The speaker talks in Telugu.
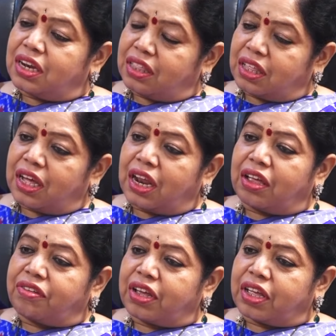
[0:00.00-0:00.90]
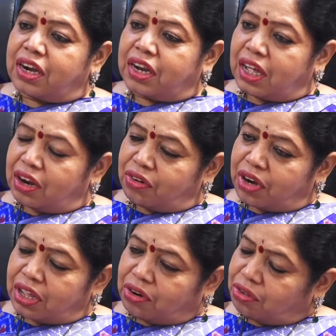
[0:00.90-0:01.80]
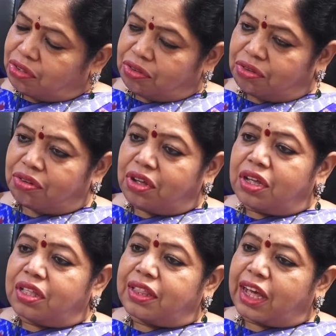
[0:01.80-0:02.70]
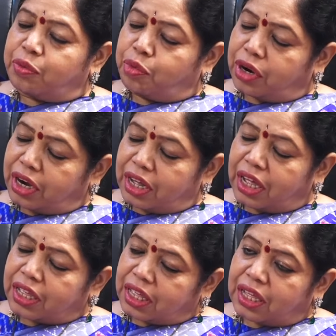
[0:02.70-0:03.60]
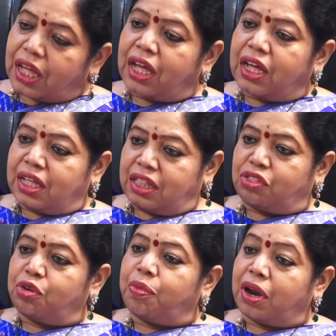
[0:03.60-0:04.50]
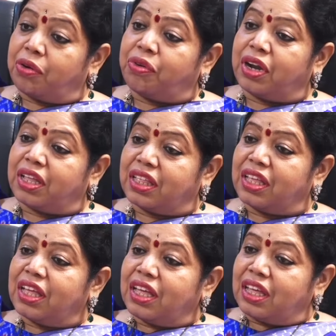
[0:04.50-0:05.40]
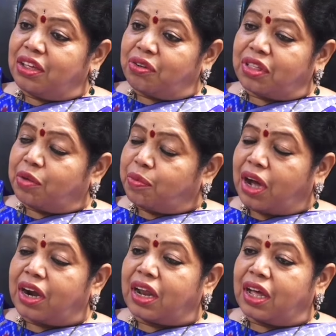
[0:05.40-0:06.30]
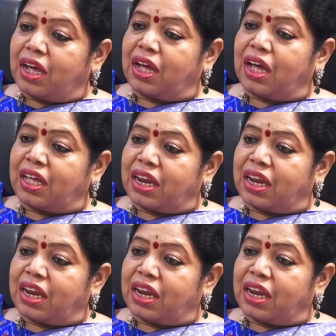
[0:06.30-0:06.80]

నిజంగా రాజశేఖర రెడ్డి గారే ఉంటే ఈరోజు జగన్మోహన్ రెడ్డి గారికి ఇంకా ఎంతో బలం ఉండేది ఈరోజు ఆ మాట ఆయన